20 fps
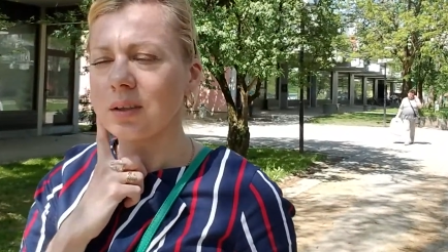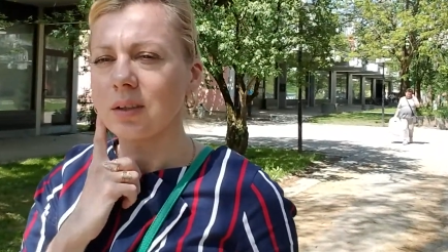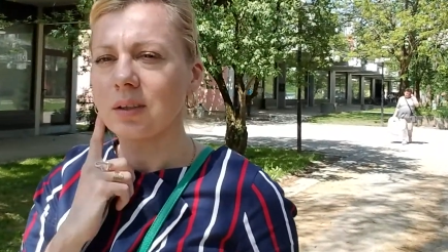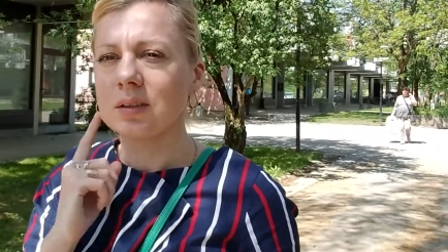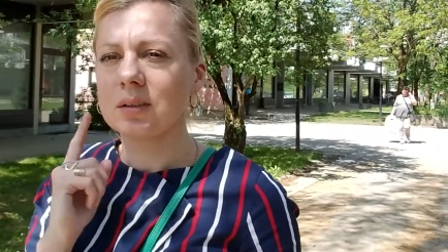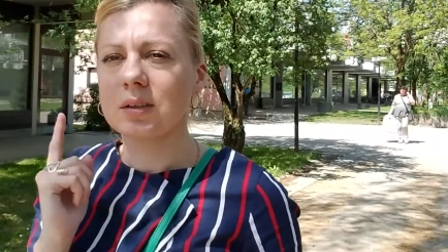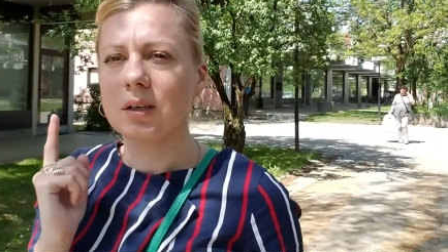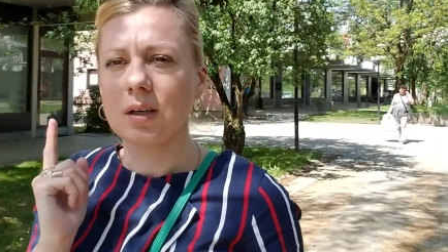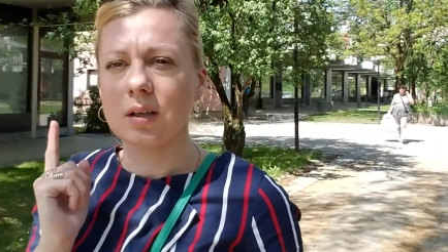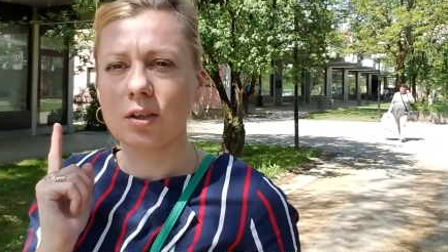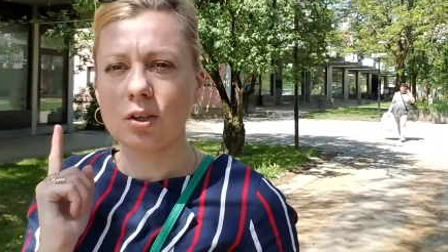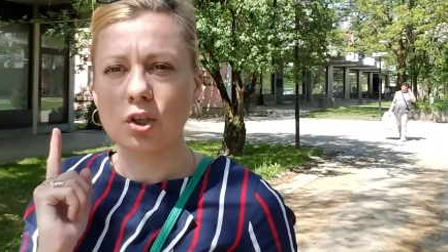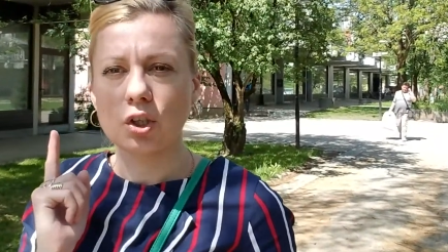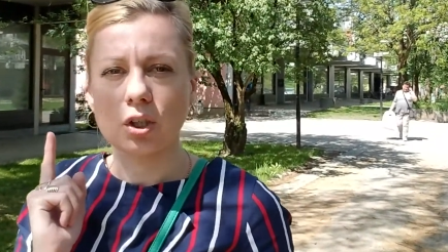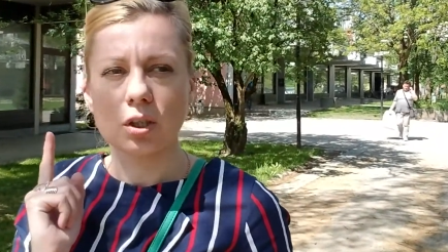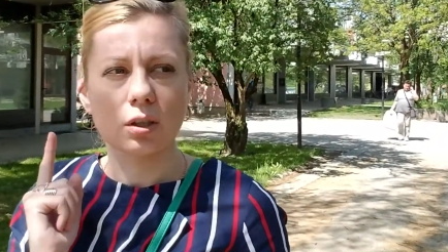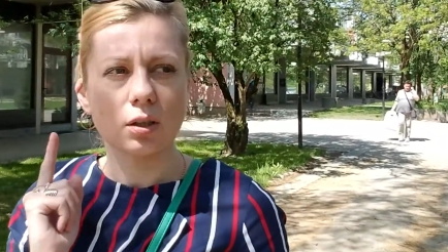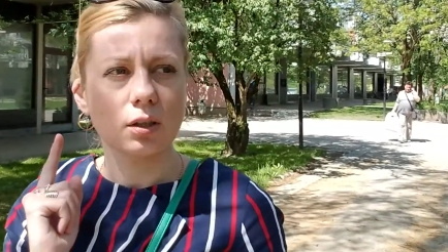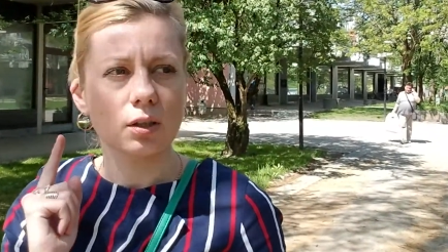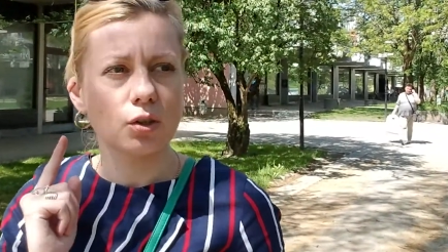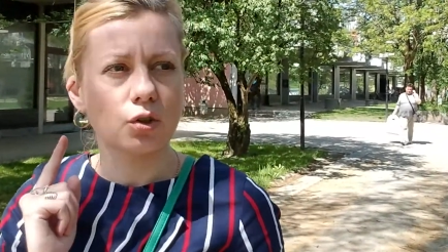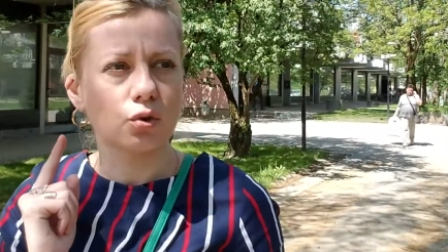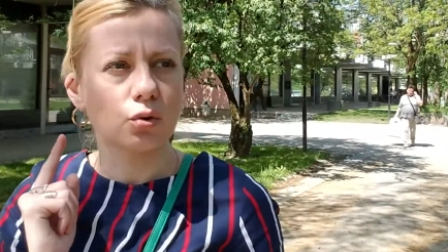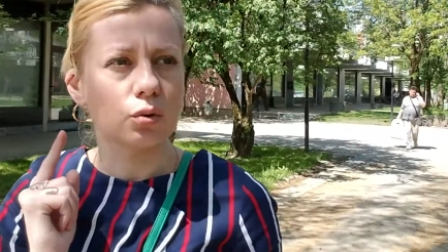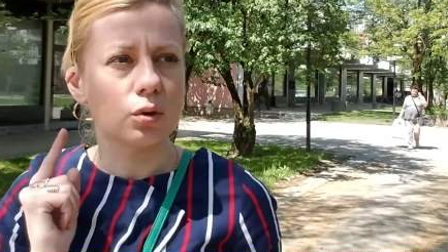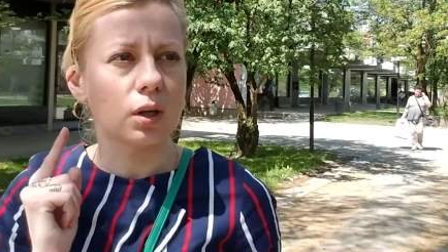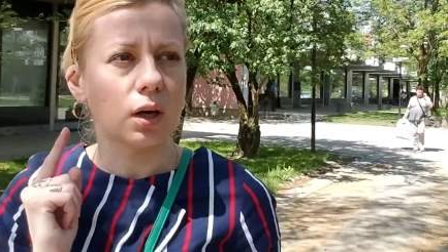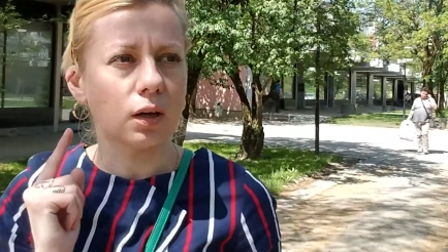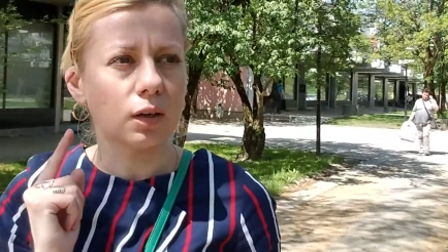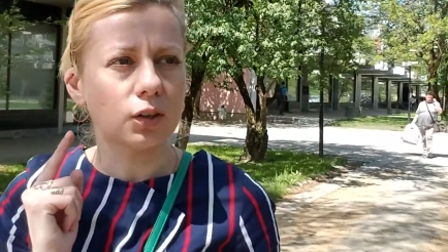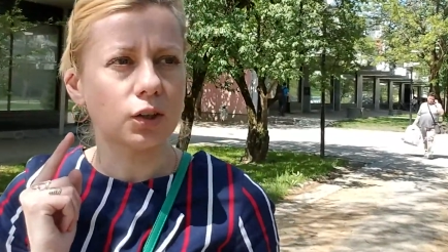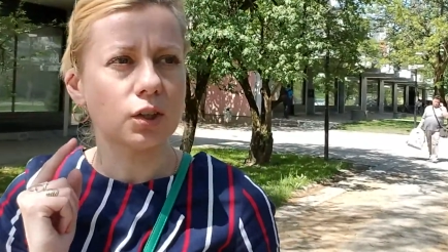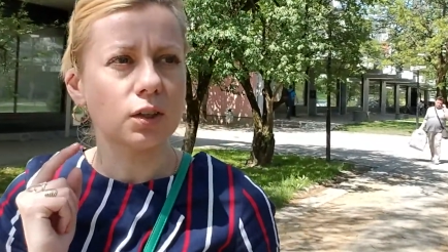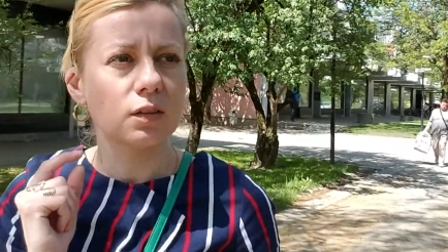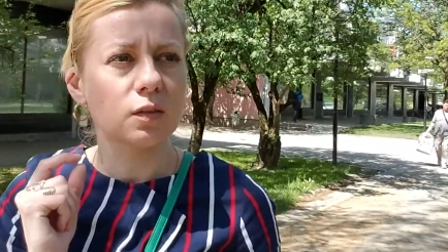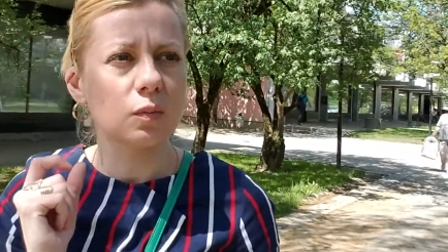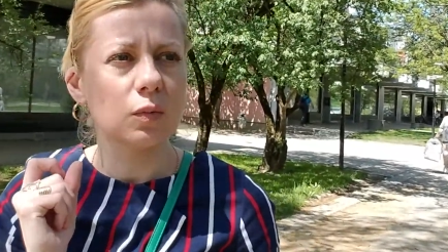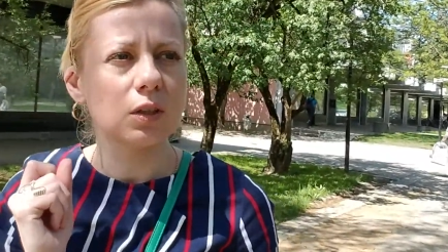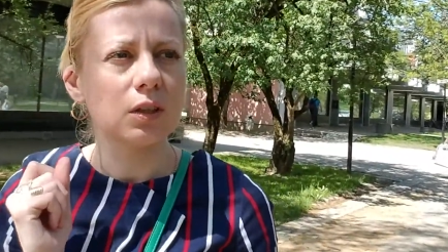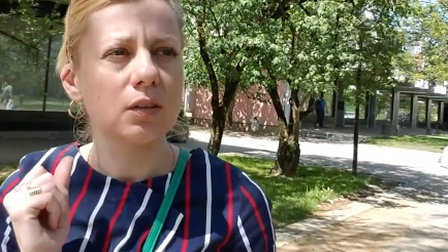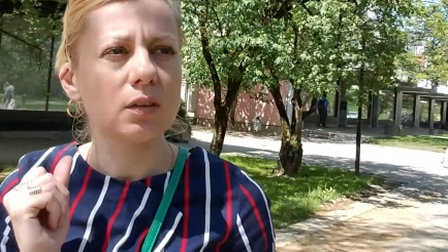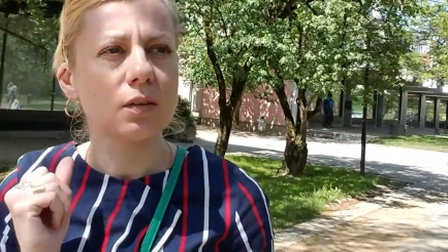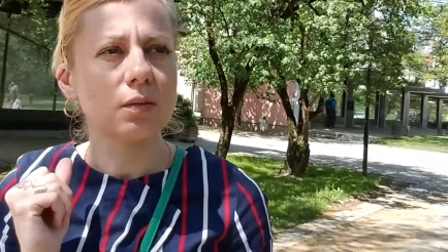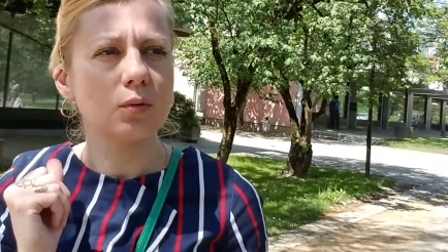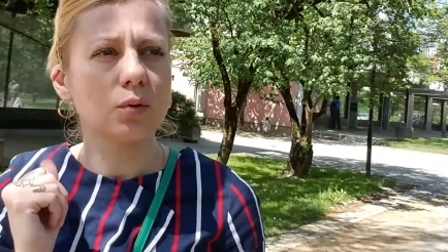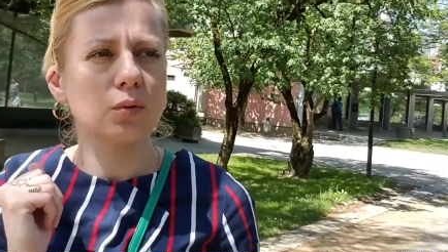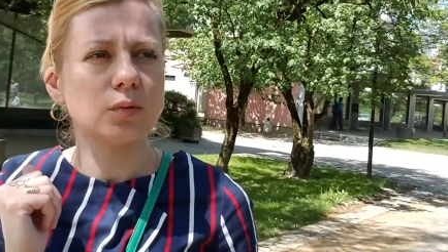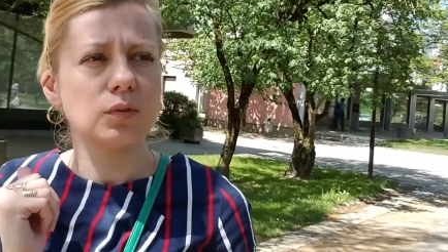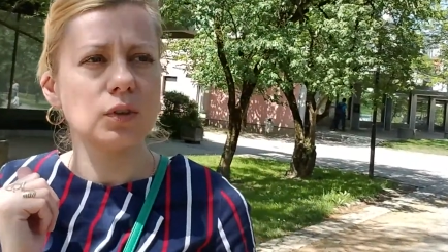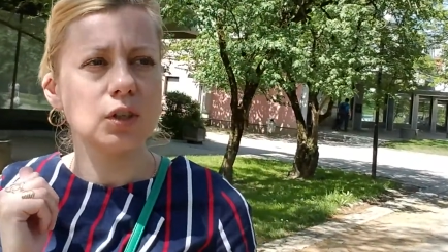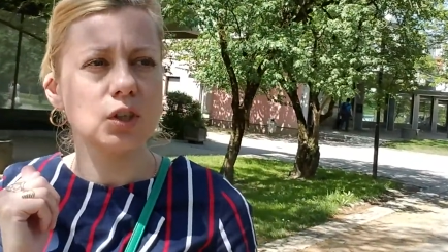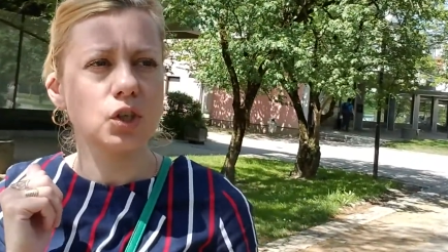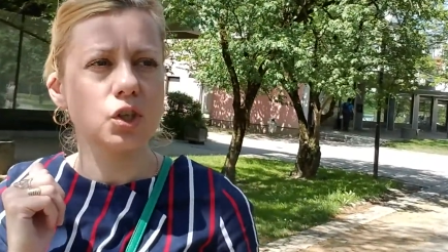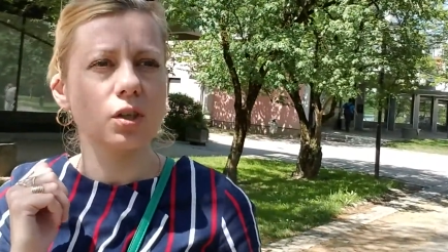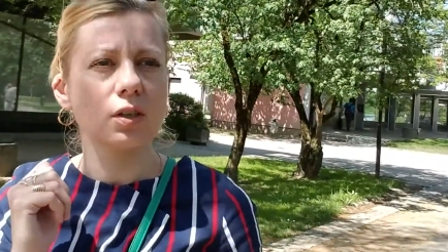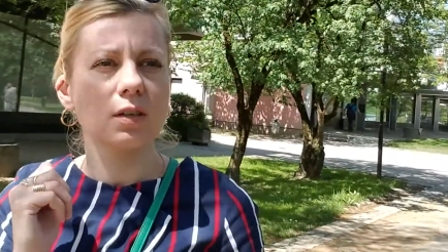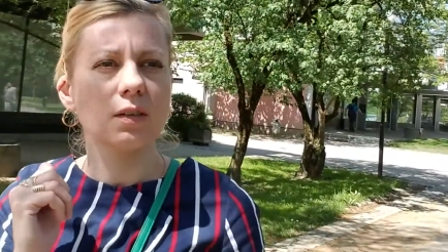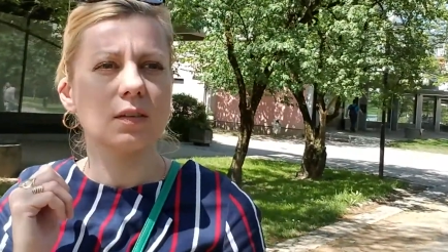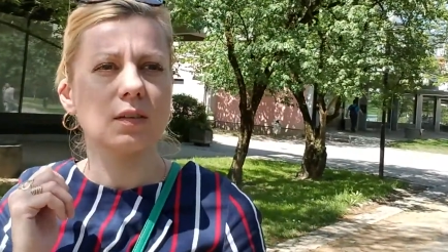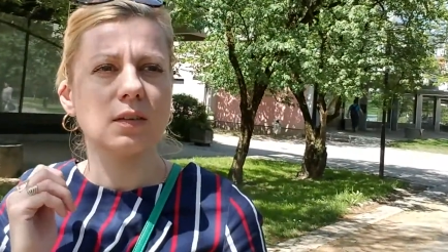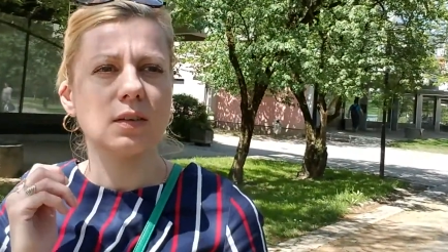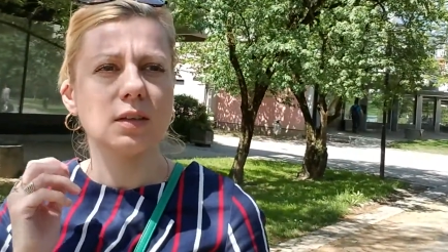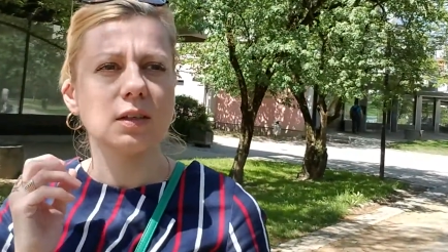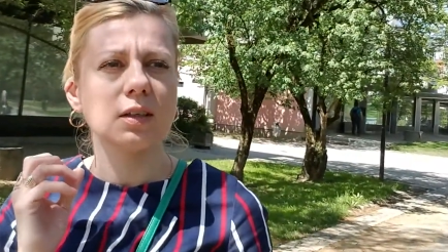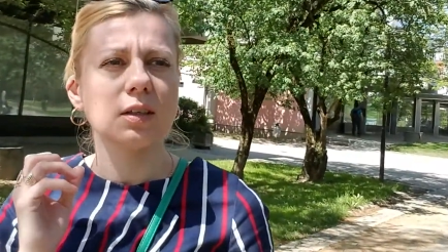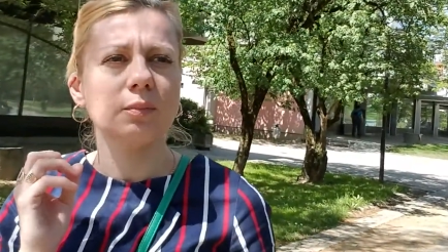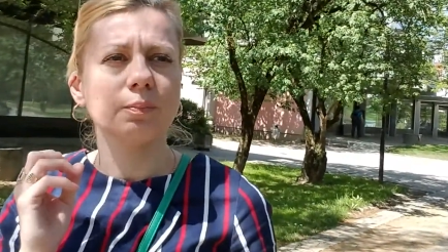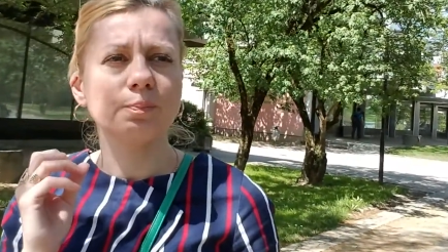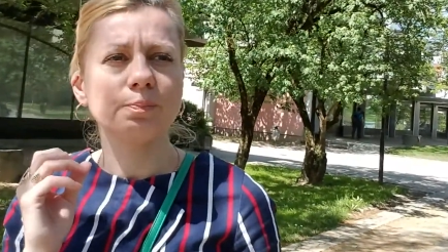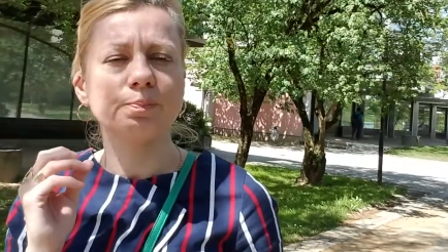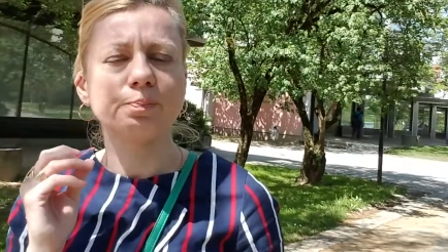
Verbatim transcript: я решила еще дальше изменить свою внешность и